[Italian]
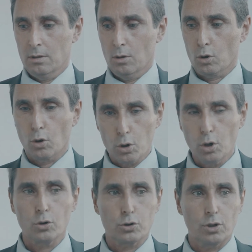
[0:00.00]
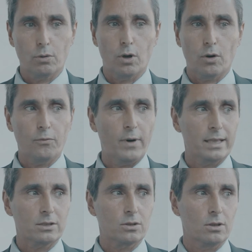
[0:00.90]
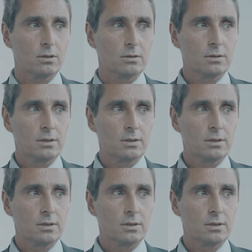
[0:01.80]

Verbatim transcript: orgoglioso di quello che ho fatto.